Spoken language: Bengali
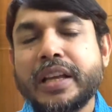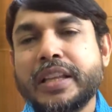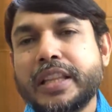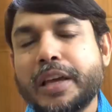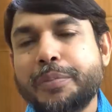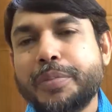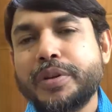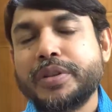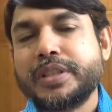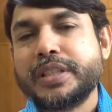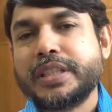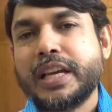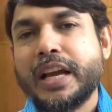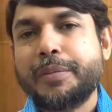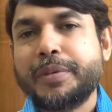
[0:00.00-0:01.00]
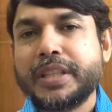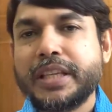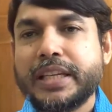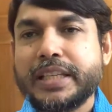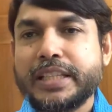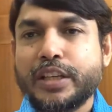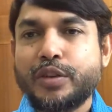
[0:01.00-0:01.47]
তারপর হচ্ছে যে
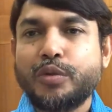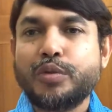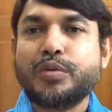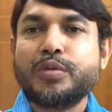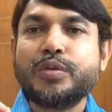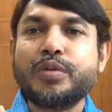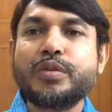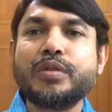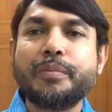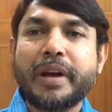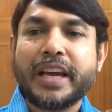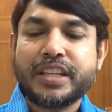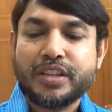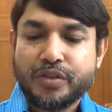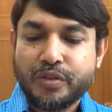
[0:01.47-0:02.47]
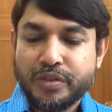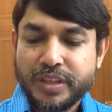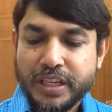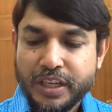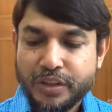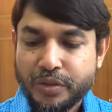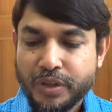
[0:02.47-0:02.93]
আমাদের এই যে নতুন নতুন
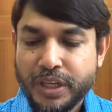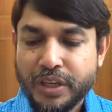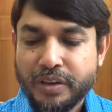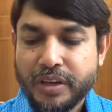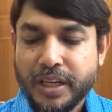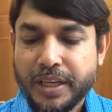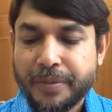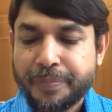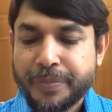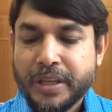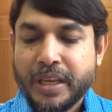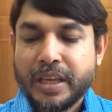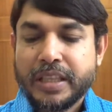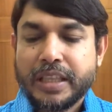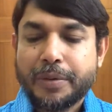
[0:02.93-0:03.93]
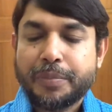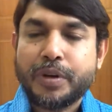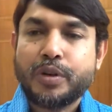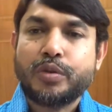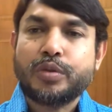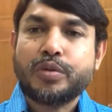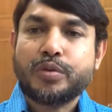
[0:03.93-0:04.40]
মাইটোকন্ডিয়া তৈরি হয়
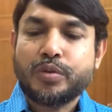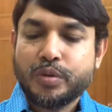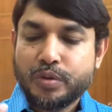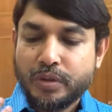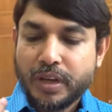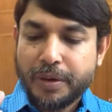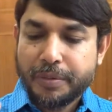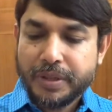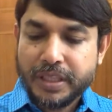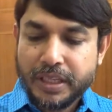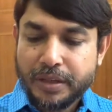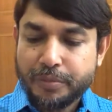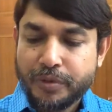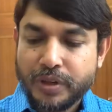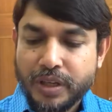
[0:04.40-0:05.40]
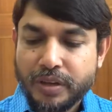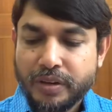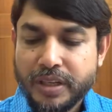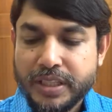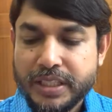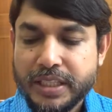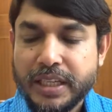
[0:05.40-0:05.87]
তারপর নতুন নতুন আমাদের মনে
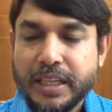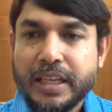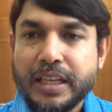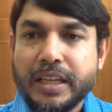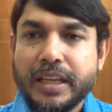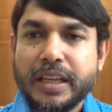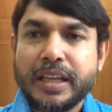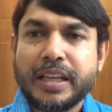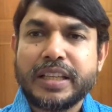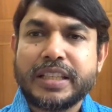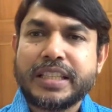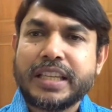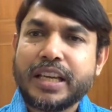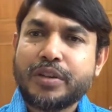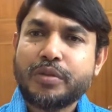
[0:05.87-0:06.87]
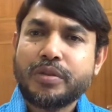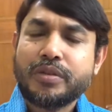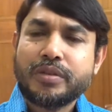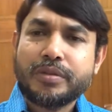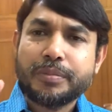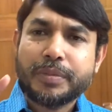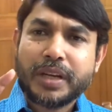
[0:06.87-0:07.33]
করেন যে যে কোনো
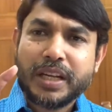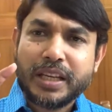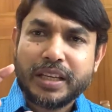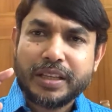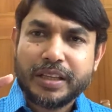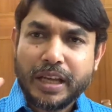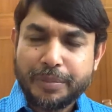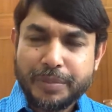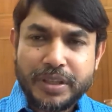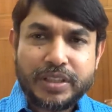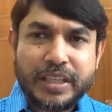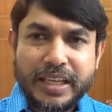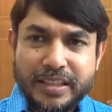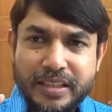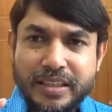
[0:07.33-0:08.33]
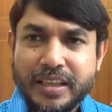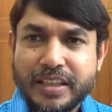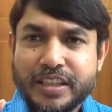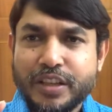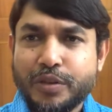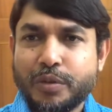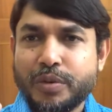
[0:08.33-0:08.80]
মানে আমরা যে
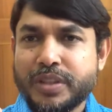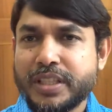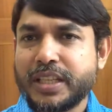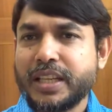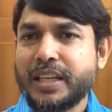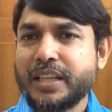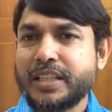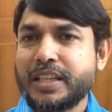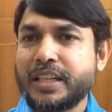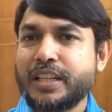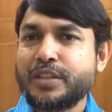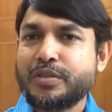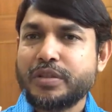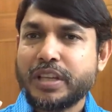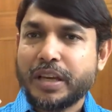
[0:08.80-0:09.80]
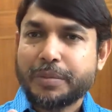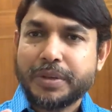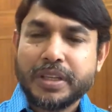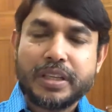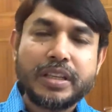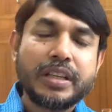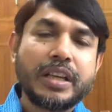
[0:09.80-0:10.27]
এক্সারসাইজটা করছি হ্যাঁ সেটার যদি
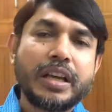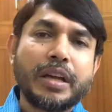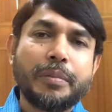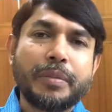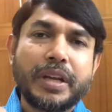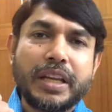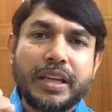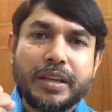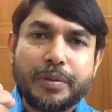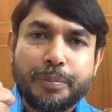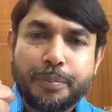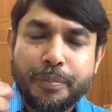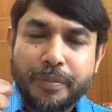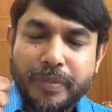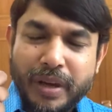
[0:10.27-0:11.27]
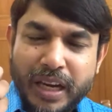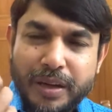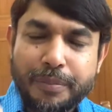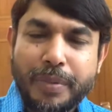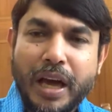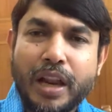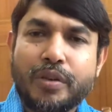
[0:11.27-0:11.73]
আমি মানে মানে
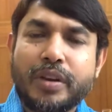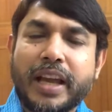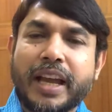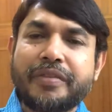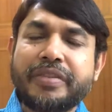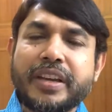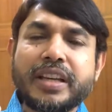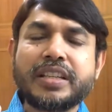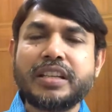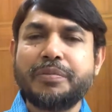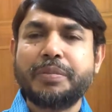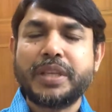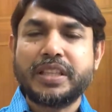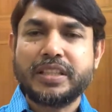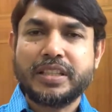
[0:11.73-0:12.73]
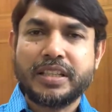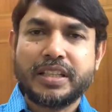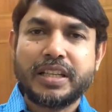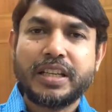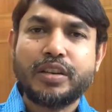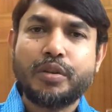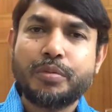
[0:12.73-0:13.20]
ভালো এফেক্টটা পেতে চাই
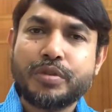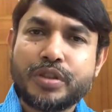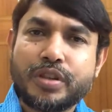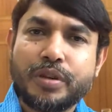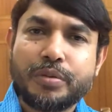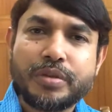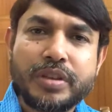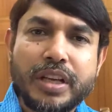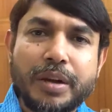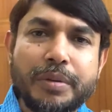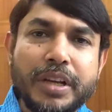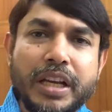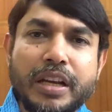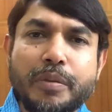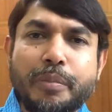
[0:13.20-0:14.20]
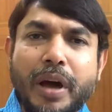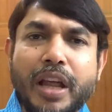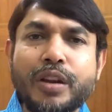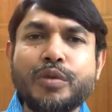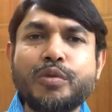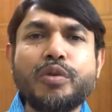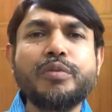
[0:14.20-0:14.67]
সেটা অবশ্যই অবশ্যই আমাকে একটা
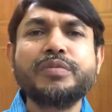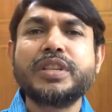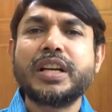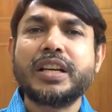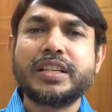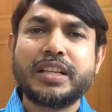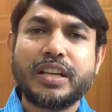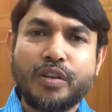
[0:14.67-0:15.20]
ভালো ঘুম ছাড়া সেটা